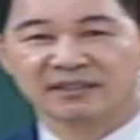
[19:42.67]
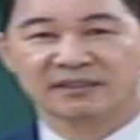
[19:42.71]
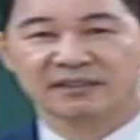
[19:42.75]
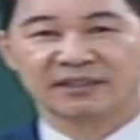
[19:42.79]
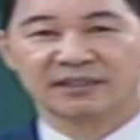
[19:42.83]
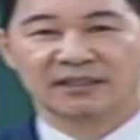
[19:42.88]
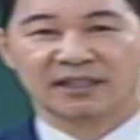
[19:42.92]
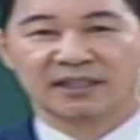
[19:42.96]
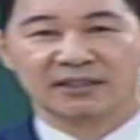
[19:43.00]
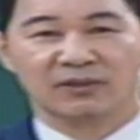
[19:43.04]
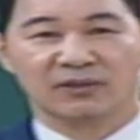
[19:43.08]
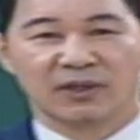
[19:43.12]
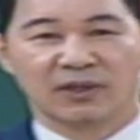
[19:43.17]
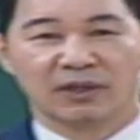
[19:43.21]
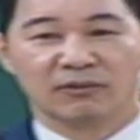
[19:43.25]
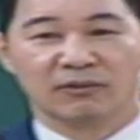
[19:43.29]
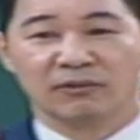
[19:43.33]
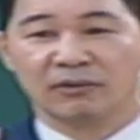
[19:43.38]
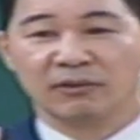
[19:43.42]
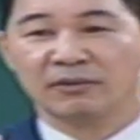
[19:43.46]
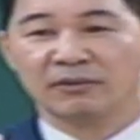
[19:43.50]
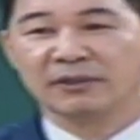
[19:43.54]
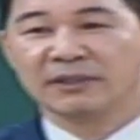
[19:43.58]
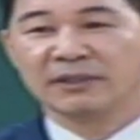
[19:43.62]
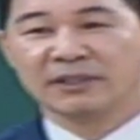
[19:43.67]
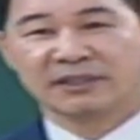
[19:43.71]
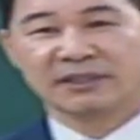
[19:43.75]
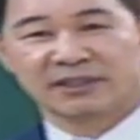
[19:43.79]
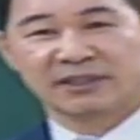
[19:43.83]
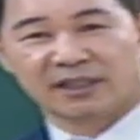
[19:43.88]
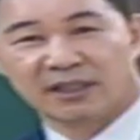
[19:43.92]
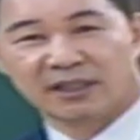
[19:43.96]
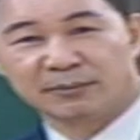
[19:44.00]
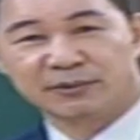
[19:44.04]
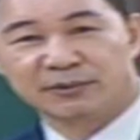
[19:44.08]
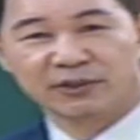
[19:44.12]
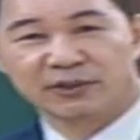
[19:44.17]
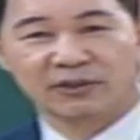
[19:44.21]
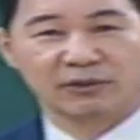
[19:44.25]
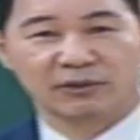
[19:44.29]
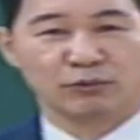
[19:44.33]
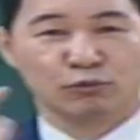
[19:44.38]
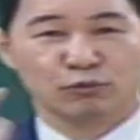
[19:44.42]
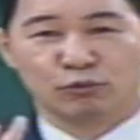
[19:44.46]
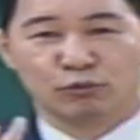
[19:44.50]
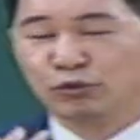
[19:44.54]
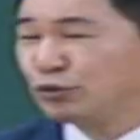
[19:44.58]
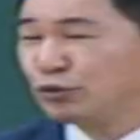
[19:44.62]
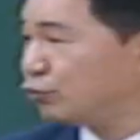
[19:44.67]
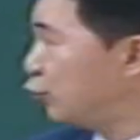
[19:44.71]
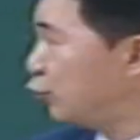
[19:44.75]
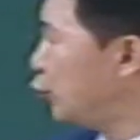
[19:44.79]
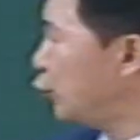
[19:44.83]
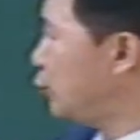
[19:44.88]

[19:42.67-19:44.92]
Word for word: 재단도 하고 산업성교도 그래서 우리